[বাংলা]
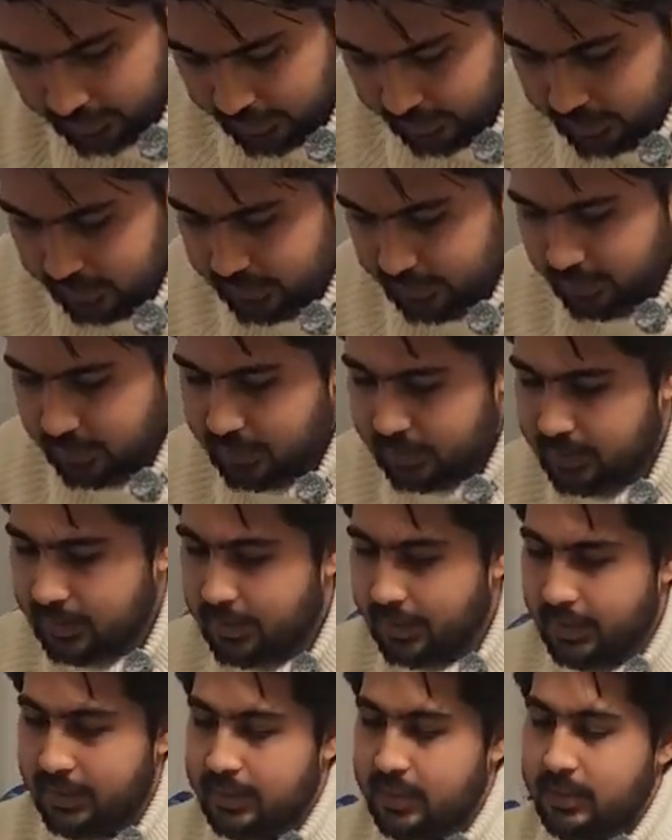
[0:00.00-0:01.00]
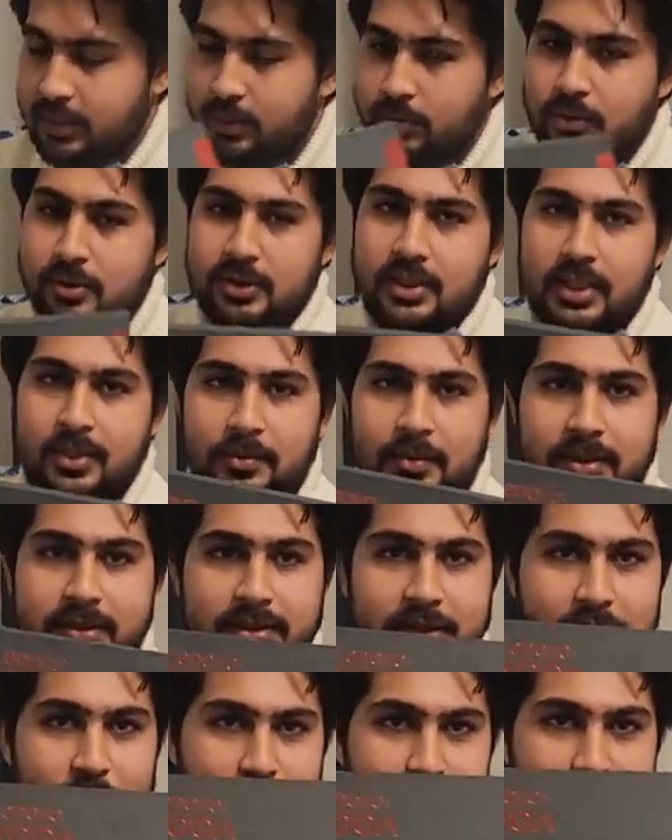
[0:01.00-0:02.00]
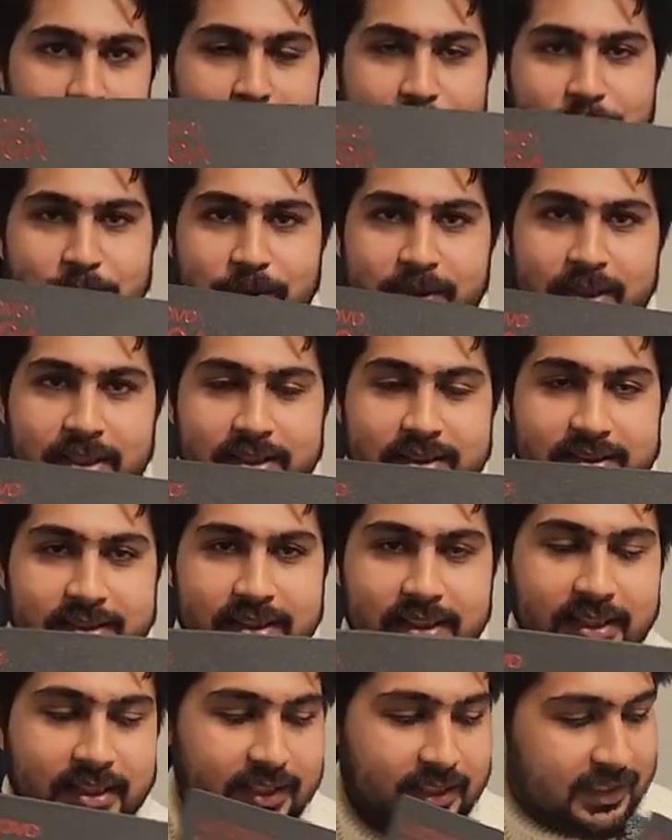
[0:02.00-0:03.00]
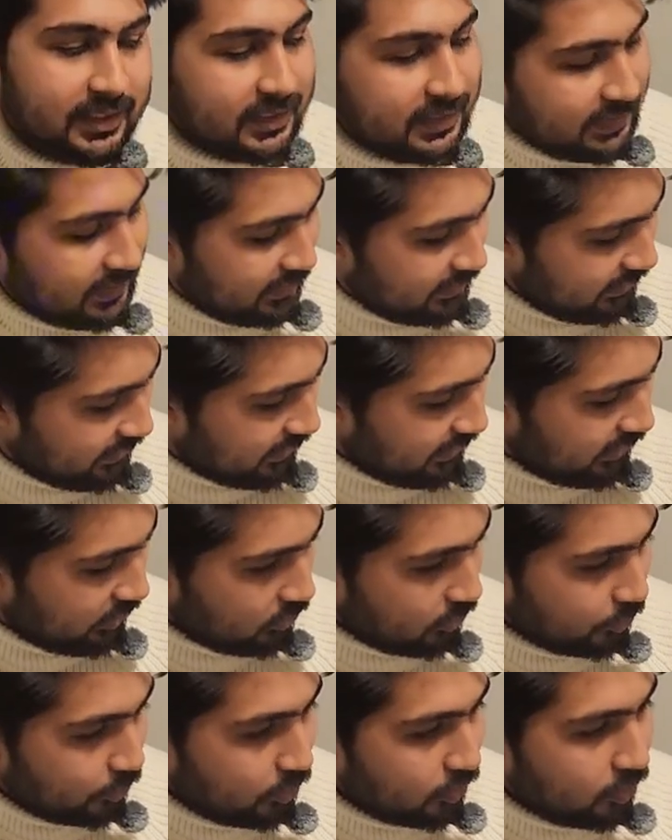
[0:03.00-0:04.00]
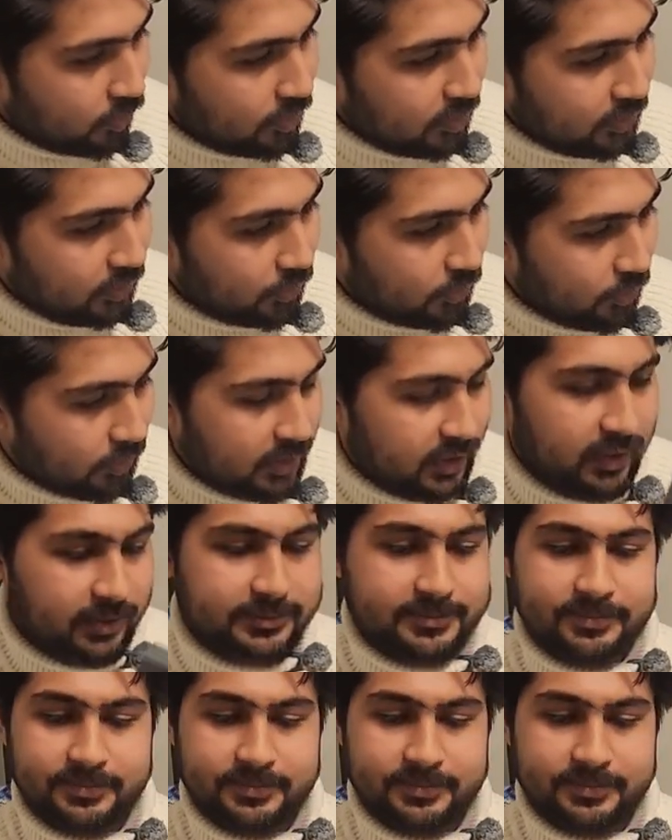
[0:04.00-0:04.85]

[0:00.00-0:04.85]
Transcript: এই যে এটাতে হচ্ছে আমার জাদুর বাক্সটা আছে লেনোভো ইয়োগা